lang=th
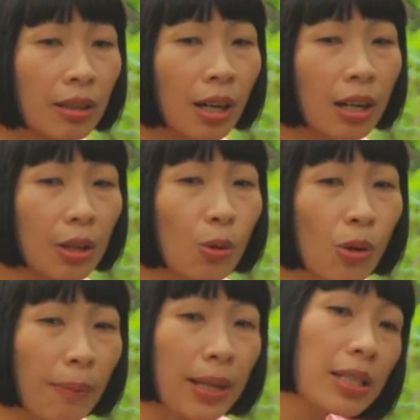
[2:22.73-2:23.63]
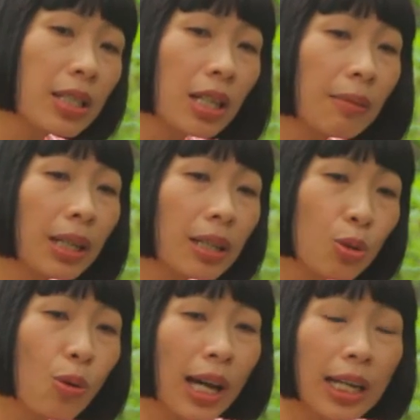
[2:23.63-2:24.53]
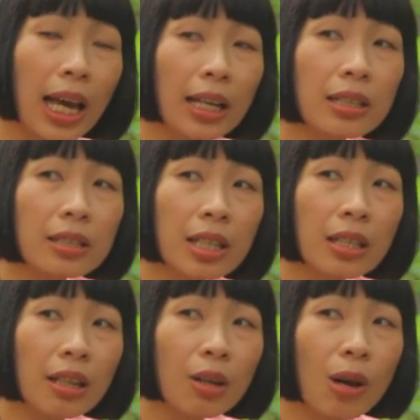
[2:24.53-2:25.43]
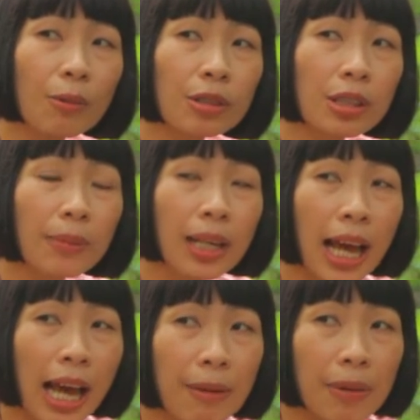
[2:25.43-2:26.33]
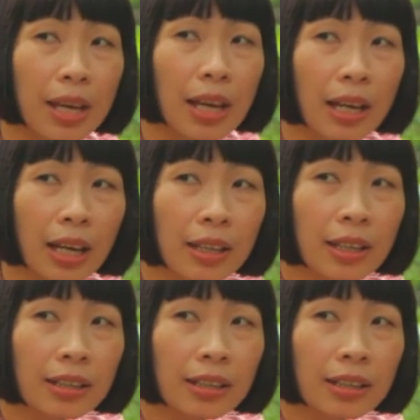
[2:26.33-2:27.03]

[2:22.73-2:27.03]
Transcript: พอเราอยู่กับมันจริงแล้วมันก็ชั่วขณะหนึ่งจริงนะแล้วความรู้สึกมันหายไปเองอะ่ะ